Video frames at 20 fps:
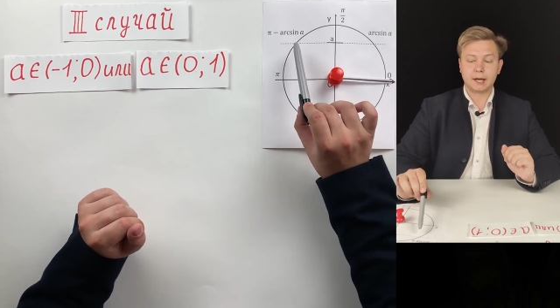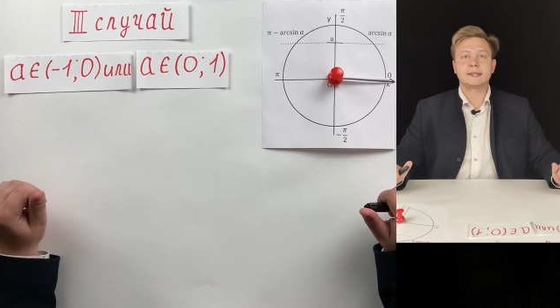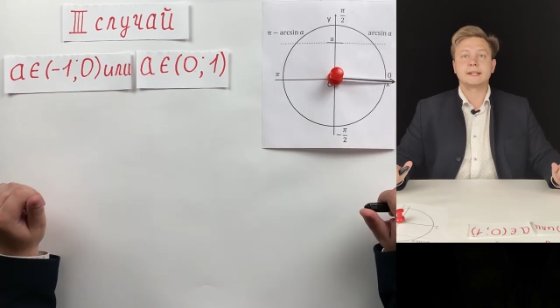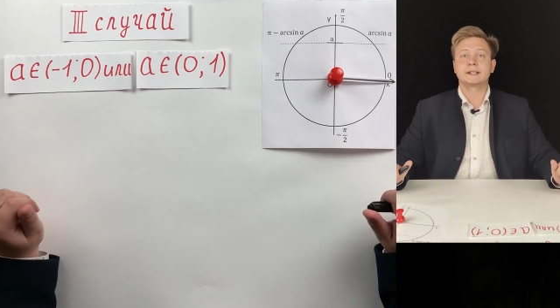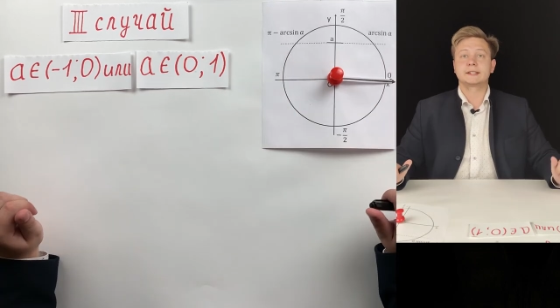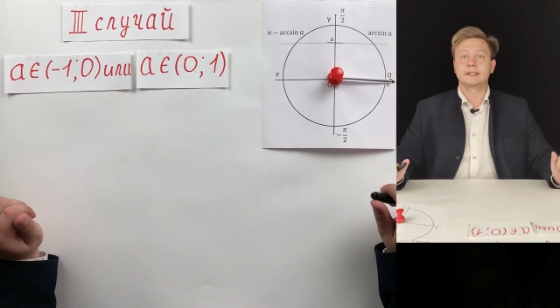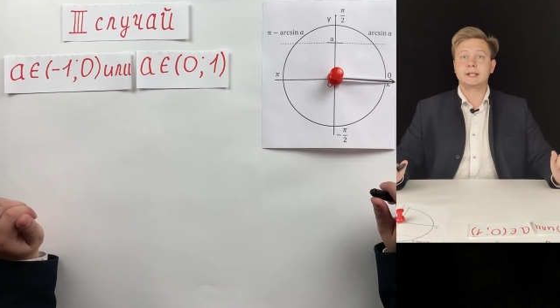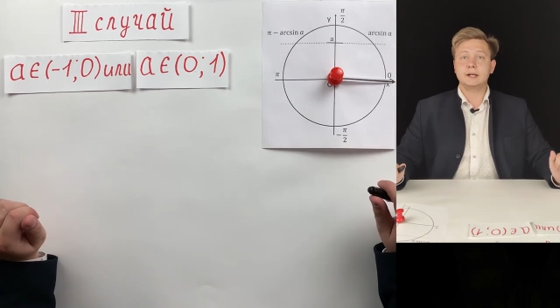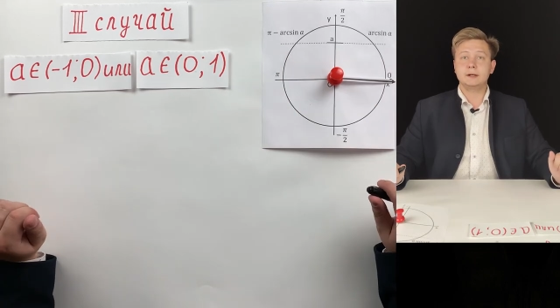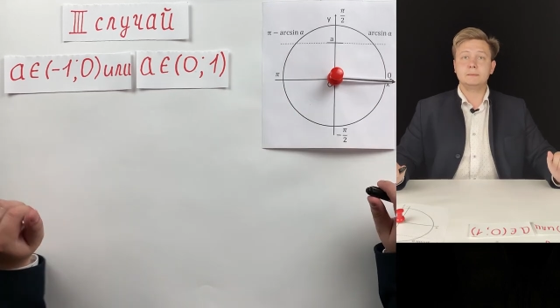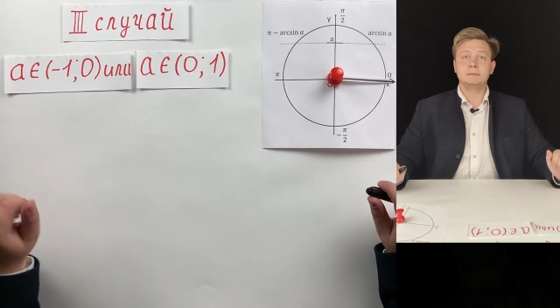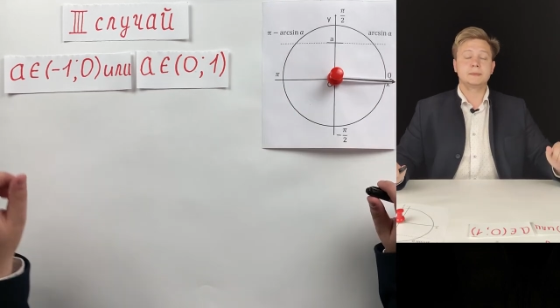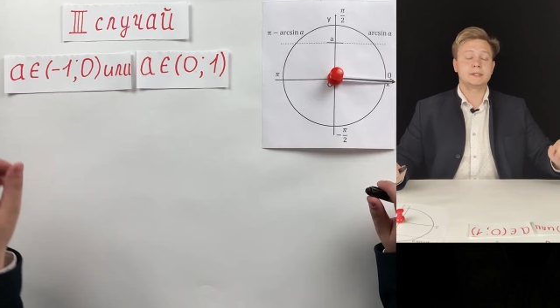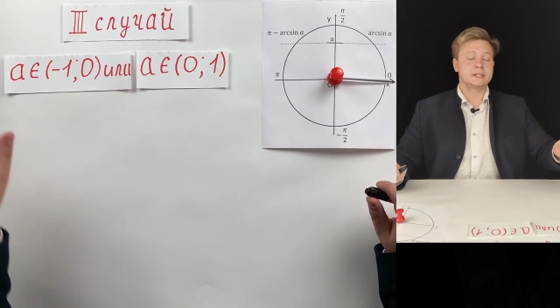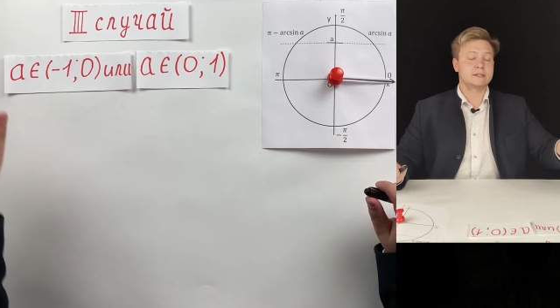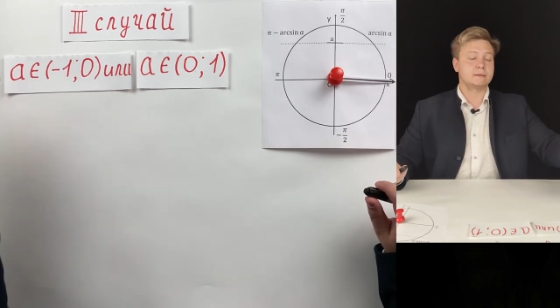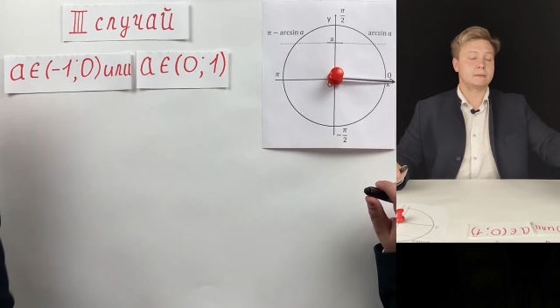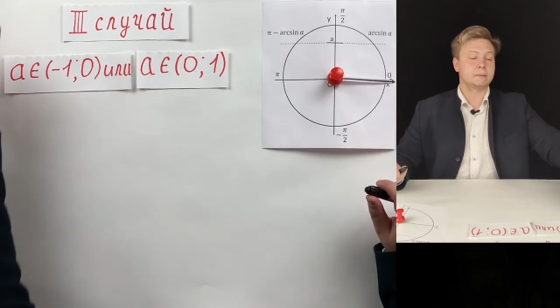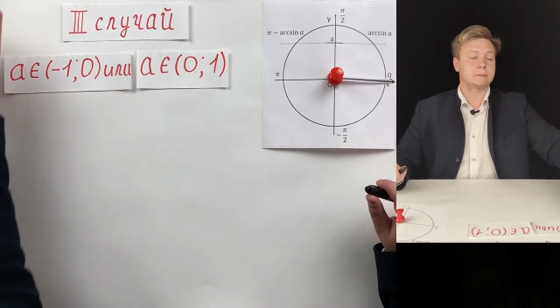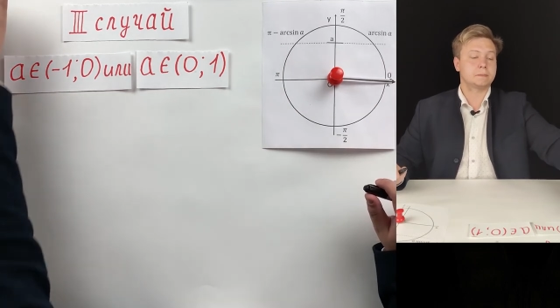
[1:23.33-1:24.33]
Тогда
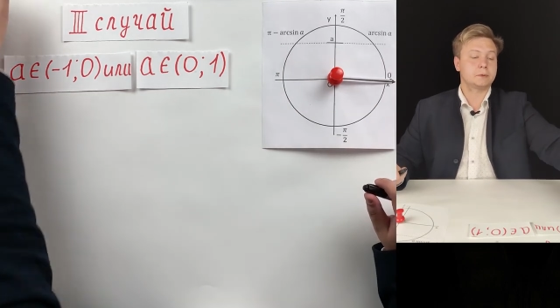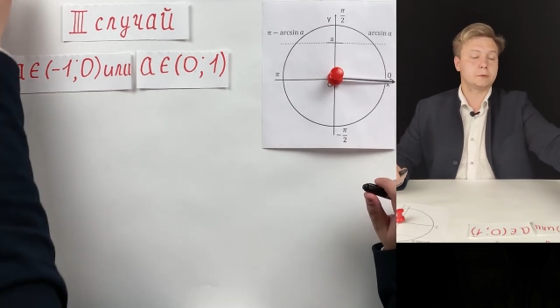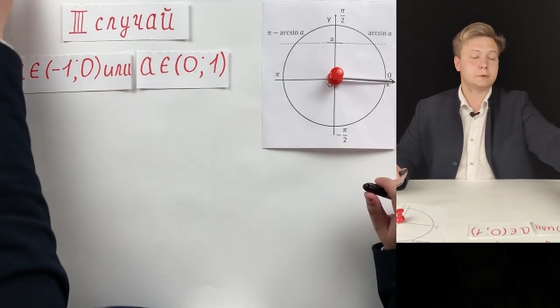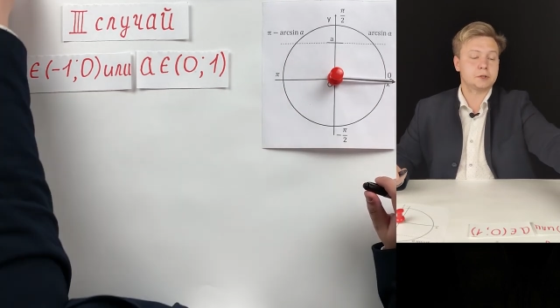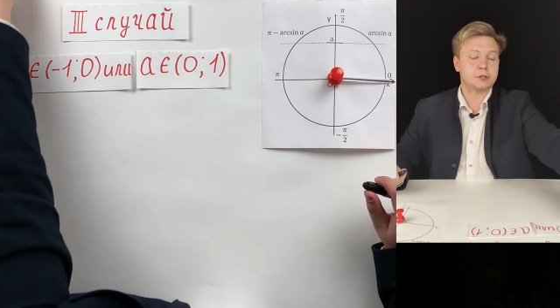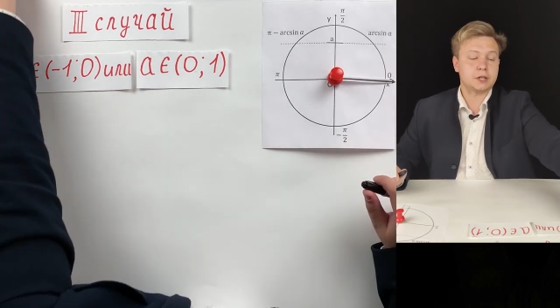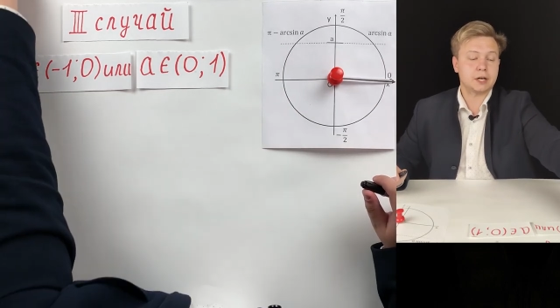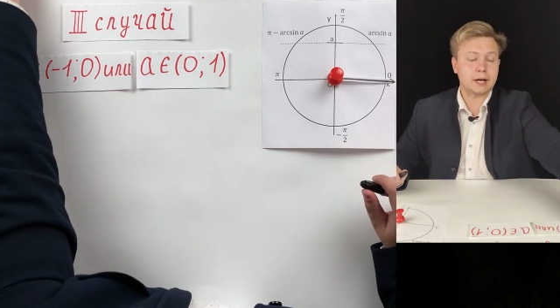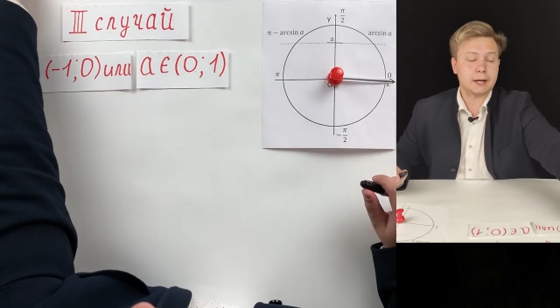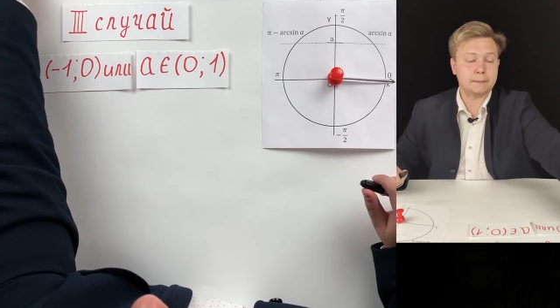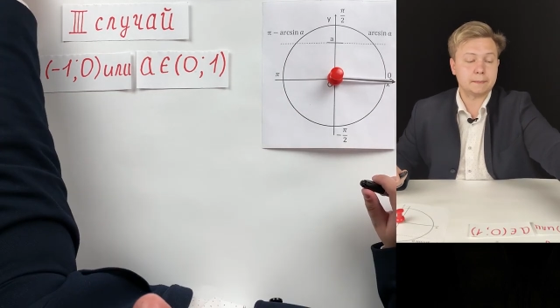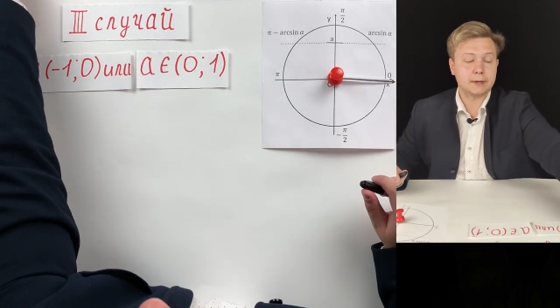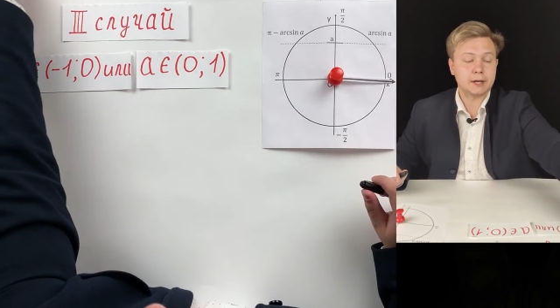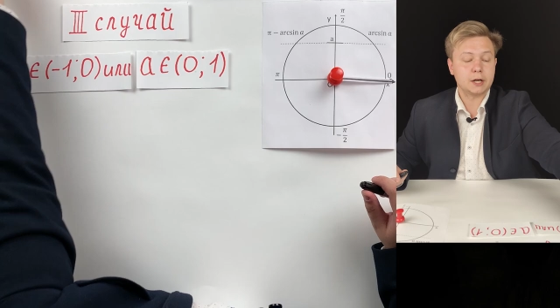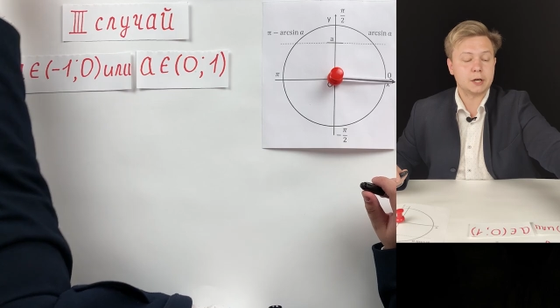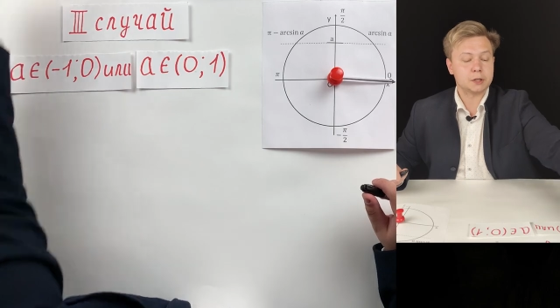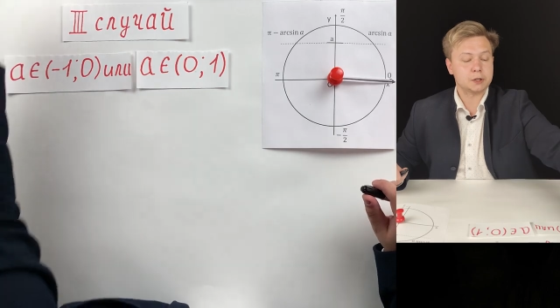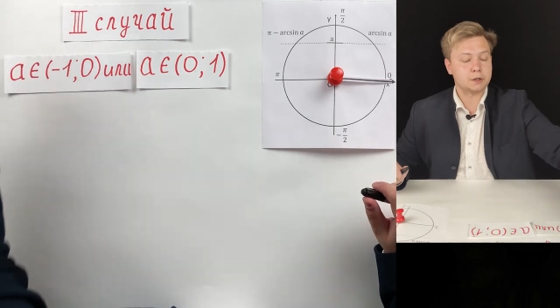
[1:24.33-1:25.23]
мы с вами получаем,